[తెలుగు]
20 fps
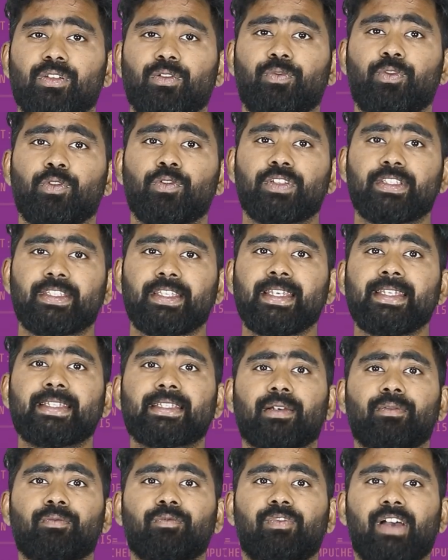If you see
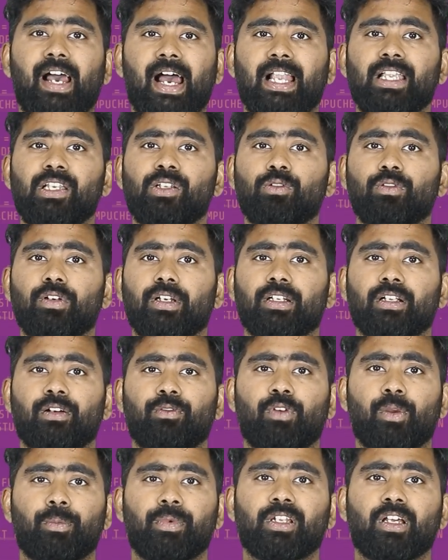some value in a
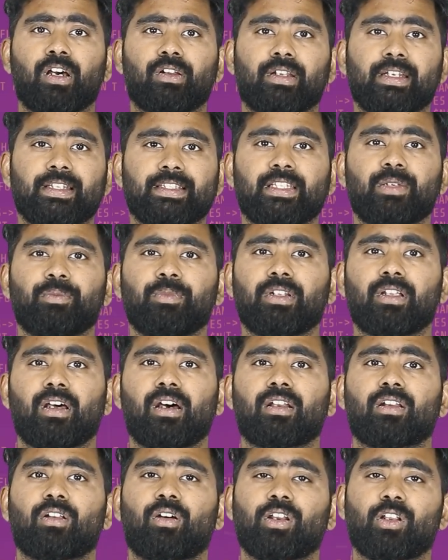webinar or a
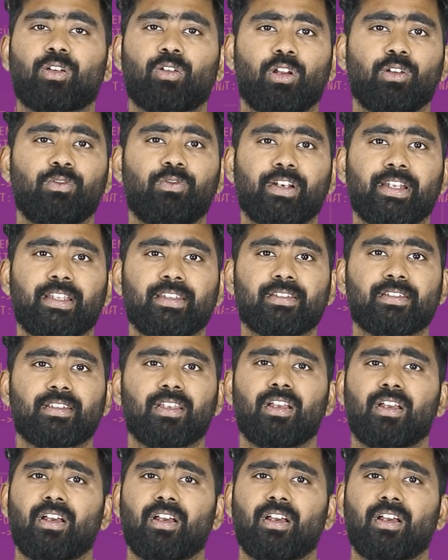seminar or a conference,